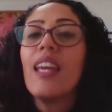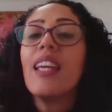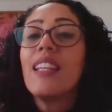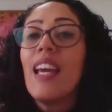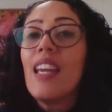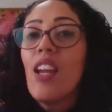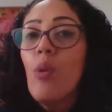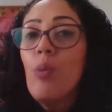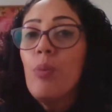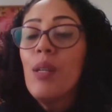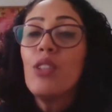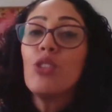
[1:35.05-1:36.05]
E daí é o
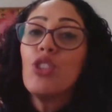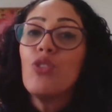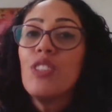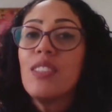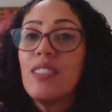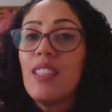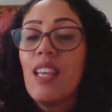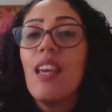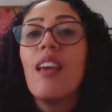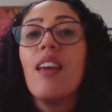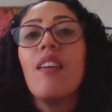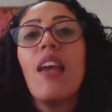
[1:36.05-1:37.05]
momento de você
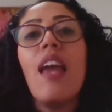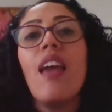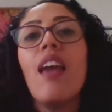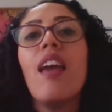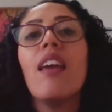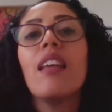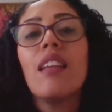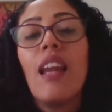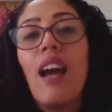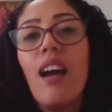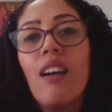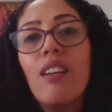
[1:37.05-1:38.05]
é,
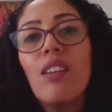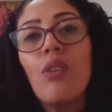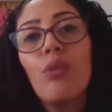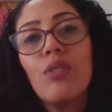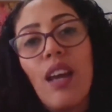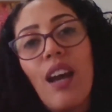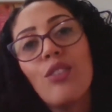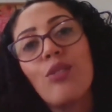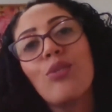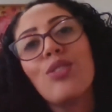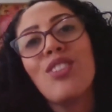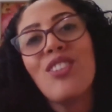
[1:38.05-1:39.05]
entrar em contato
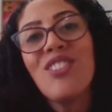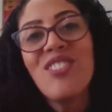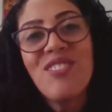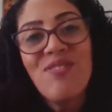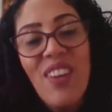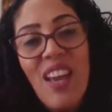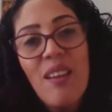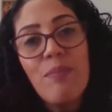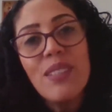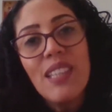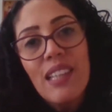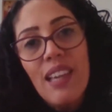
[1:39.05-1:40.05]
com o seu é,
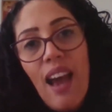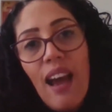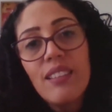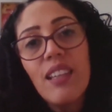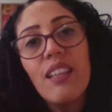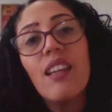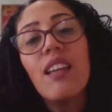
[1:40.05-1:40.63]
psiquiatra